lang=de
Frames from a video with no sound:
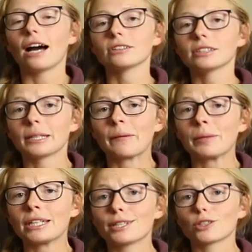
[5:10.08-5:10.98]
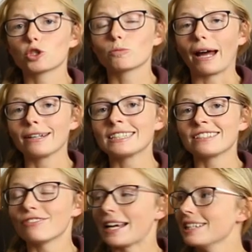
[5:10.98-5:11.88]
Außerdem bin ich gespannt,
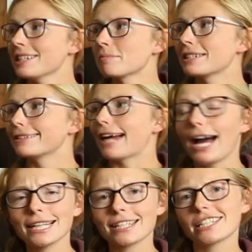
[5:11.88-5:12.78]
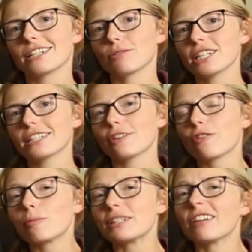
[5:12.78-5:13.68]
in welchem Glas sich der Whisky
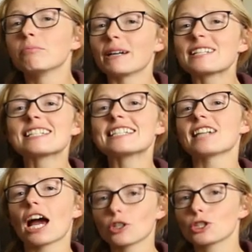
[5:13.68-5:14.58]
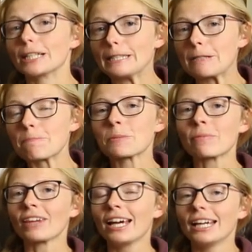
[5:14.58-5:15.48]
für mich am besten darstellt.
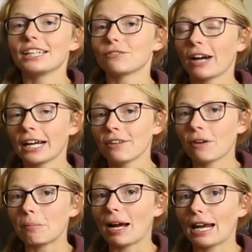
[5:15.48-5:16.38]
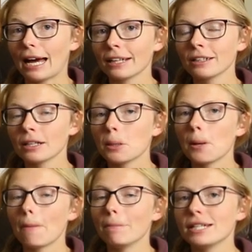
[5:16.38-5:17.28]
Ich fange einfach mal an
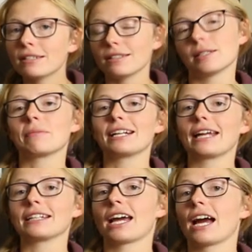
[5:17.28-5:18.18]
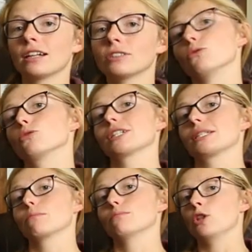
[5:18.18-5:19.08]
mit dem Glencairn oder
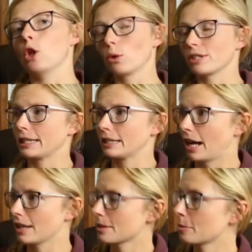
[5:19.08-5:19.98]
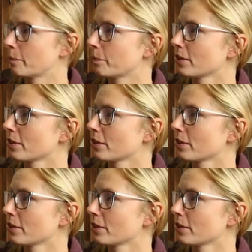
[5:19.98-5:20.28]
dem Nosing-Glas.